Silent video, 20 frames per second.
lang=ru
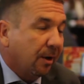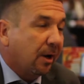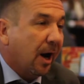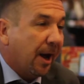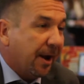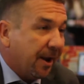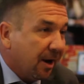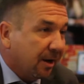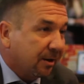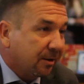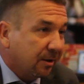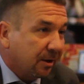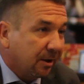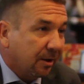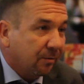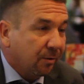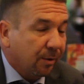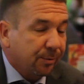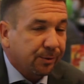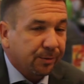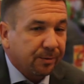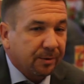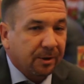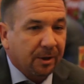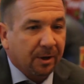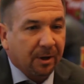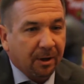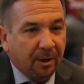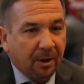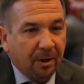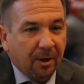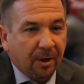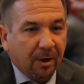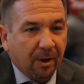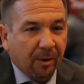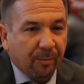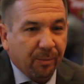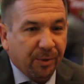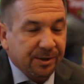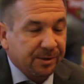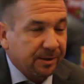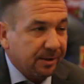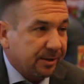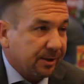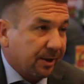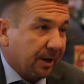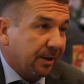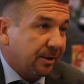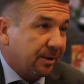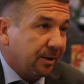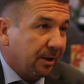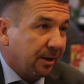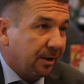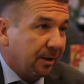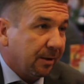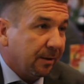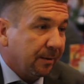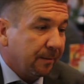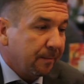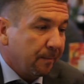корректные, в общем-то, бизнес-стратегии.